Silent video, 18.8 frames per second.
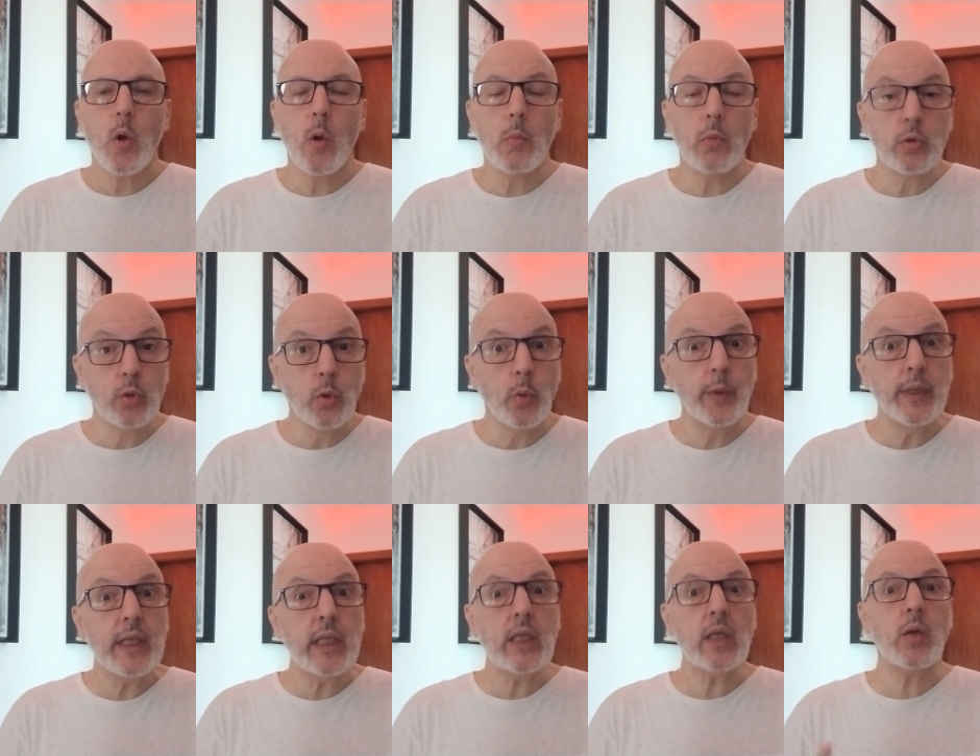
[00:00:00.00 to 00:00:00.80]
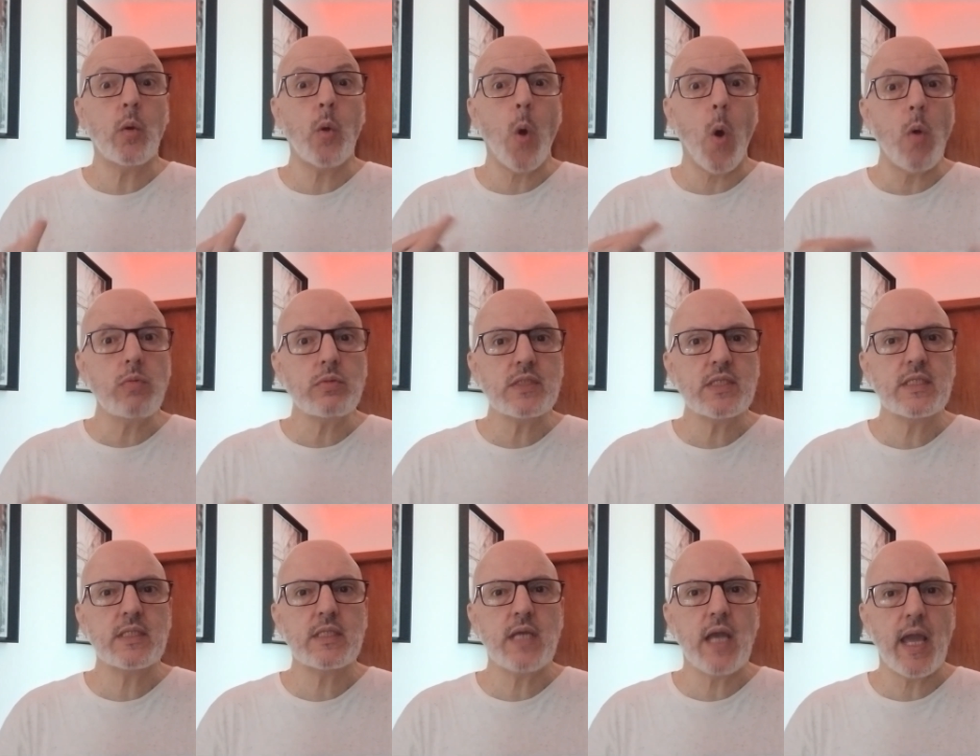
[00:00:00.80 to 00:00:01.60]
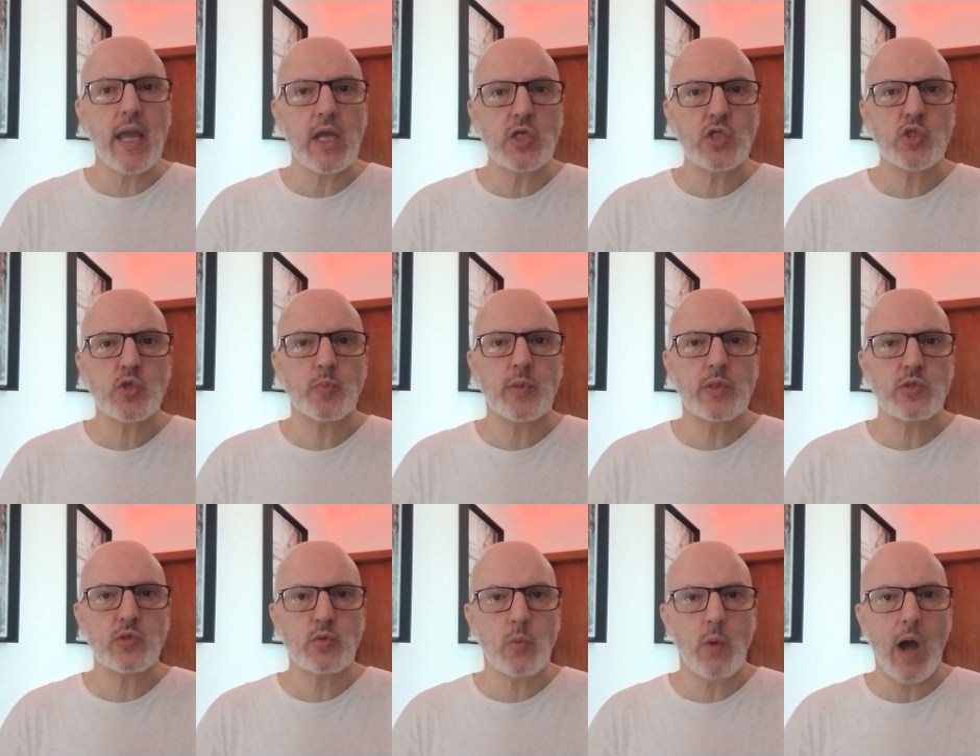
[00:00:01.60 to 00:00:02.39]
como do inconsciente
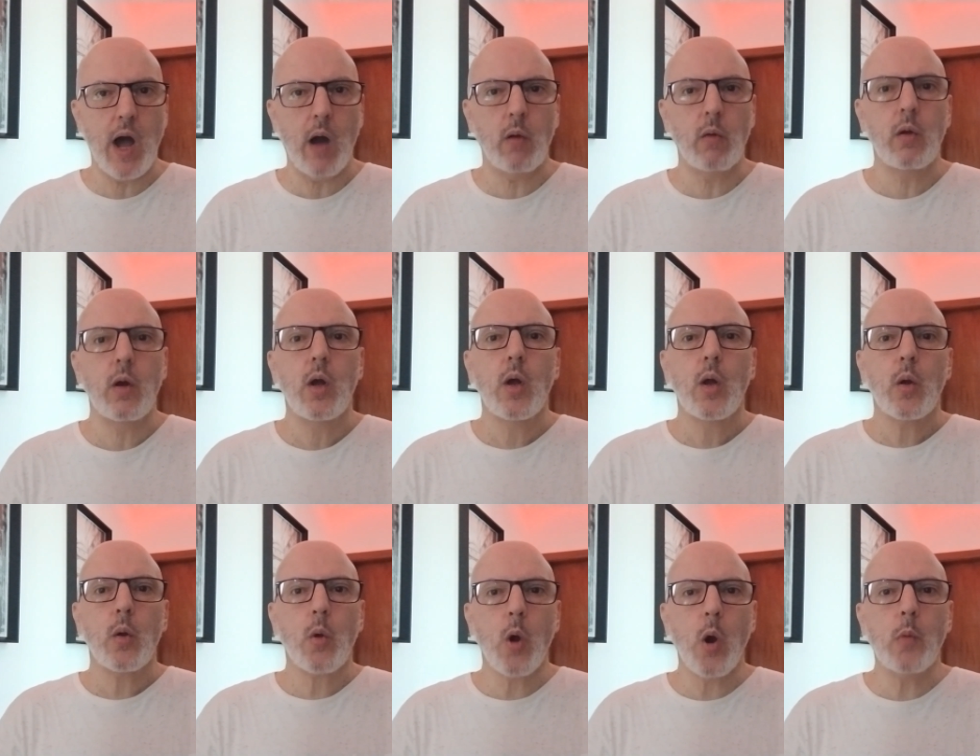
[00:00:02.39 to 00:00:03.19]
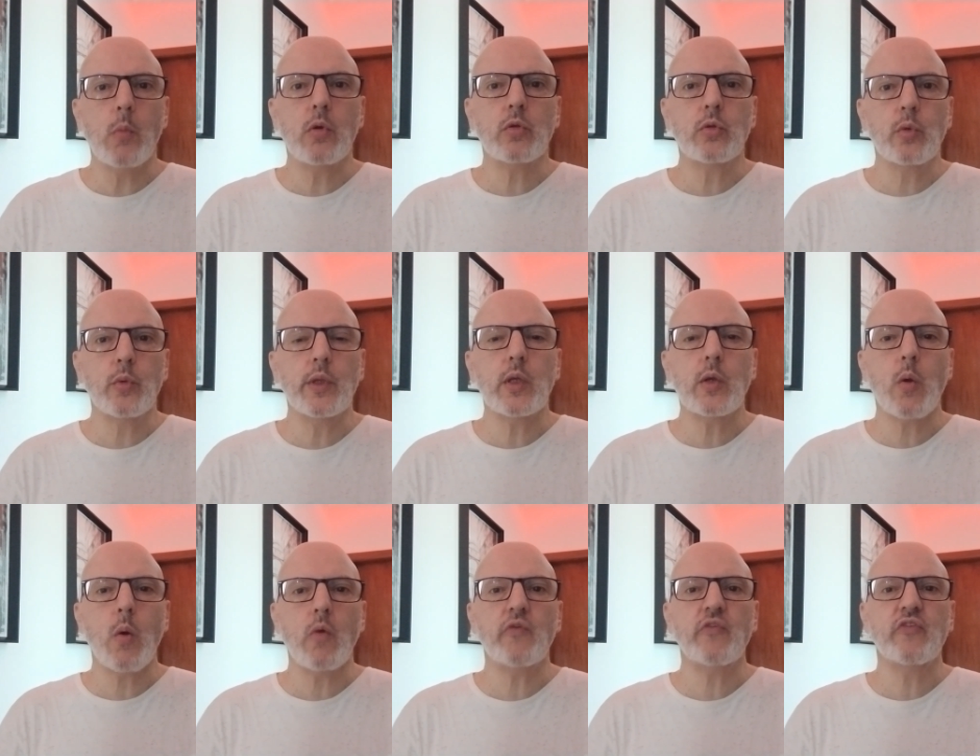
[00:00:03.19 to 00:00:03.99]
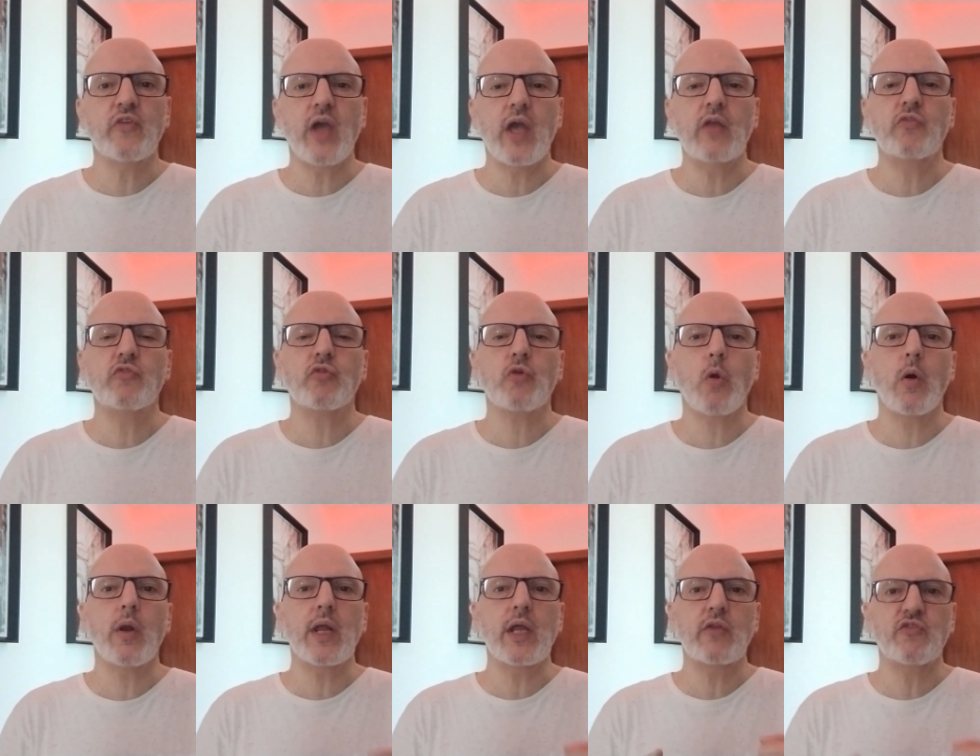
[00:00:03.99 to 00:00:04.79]
pessoal, como do inconsciente
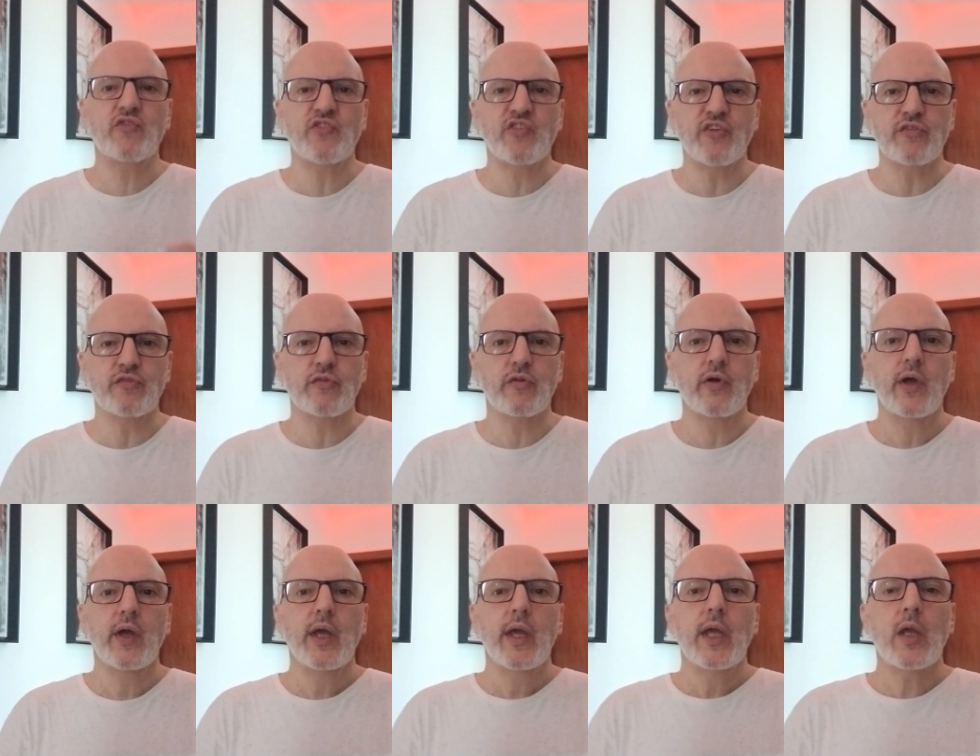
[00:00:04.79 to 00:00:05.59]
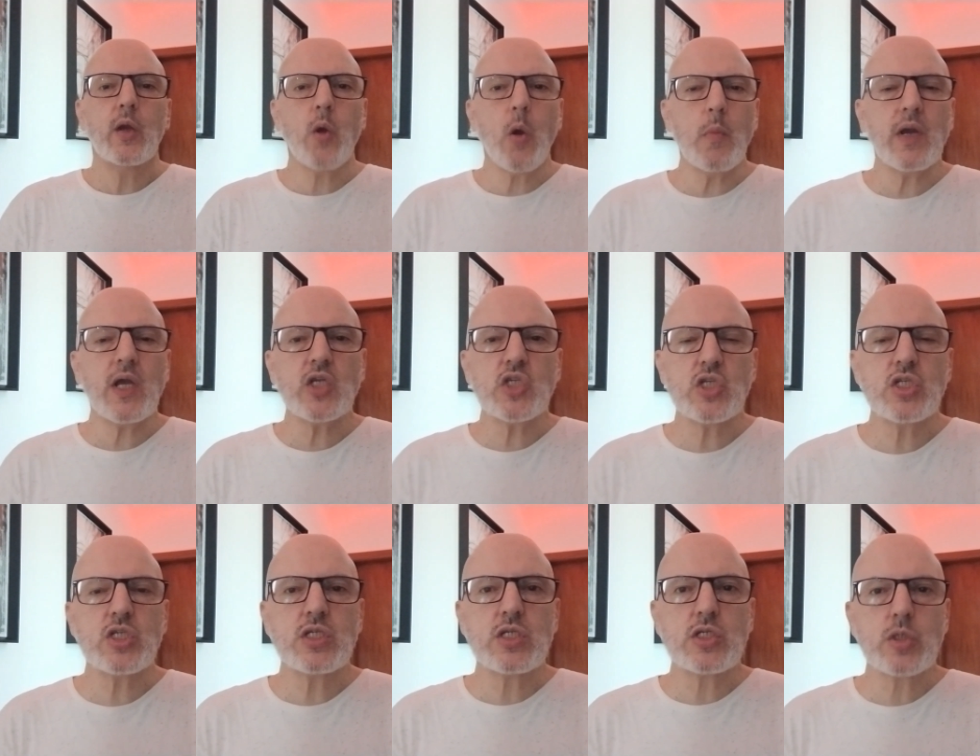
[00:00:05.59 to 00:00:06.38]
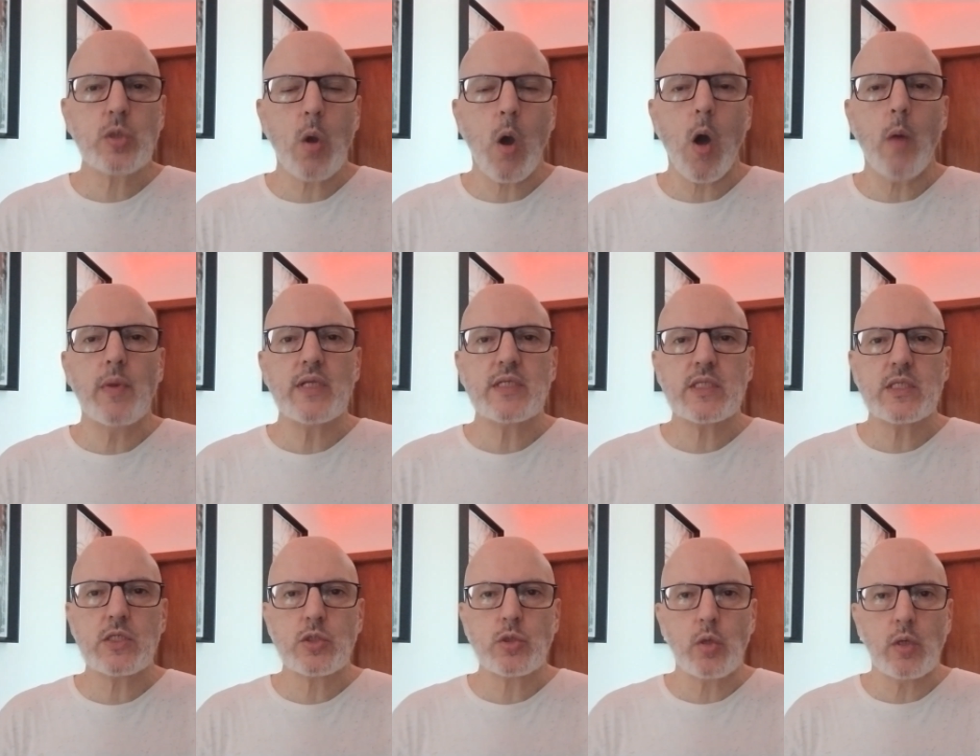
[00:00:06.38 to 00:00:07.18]
coletivo. E como que a gente descobre
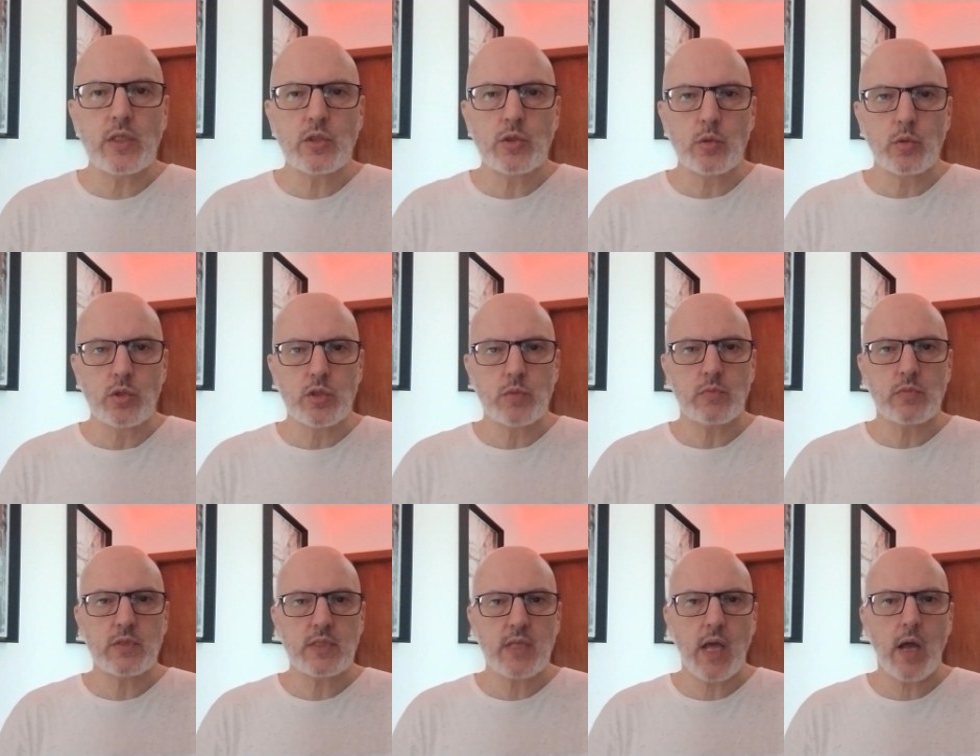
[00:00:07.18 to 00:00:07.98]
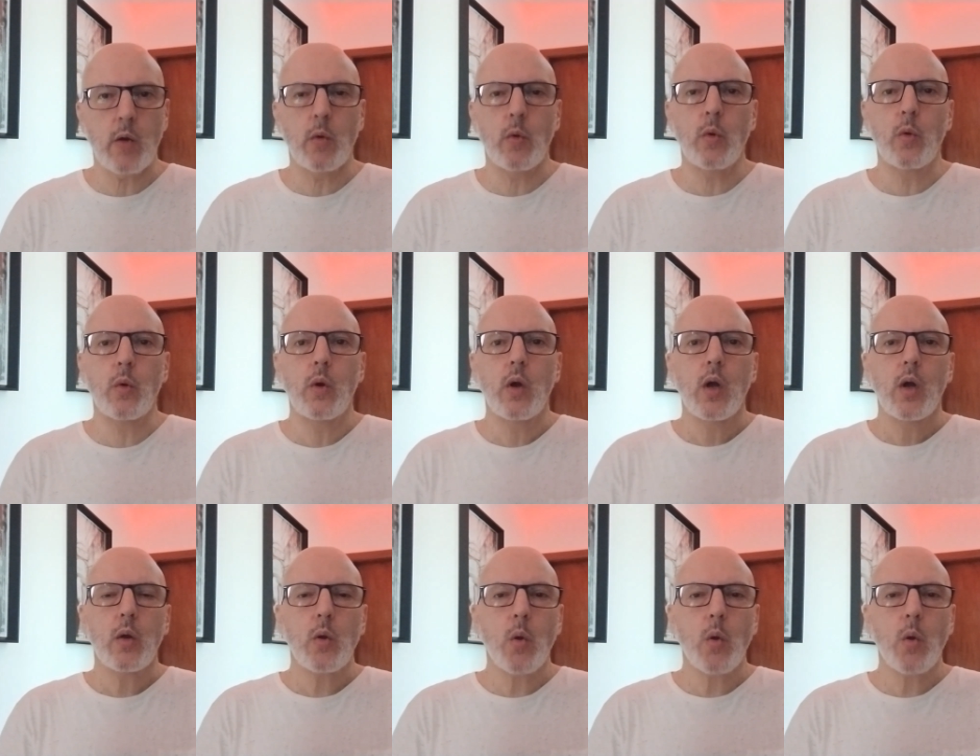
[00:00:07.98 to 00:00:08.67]
esses dois últimos, né? o,